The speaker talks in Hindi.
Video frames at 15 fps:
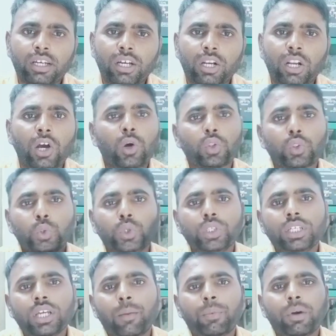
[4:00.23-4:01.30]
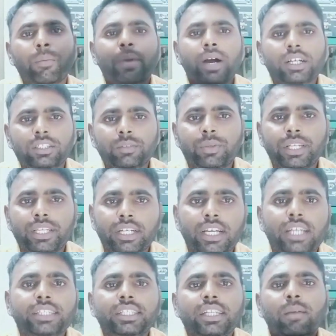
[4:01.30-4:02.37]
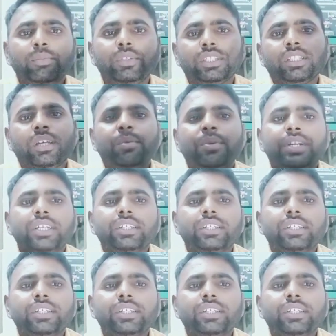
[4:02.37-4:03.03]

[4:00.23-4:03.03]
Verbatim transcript: करना होगा तो ही आपका मार्क्स बढ़ेगा इसे आप जितना भी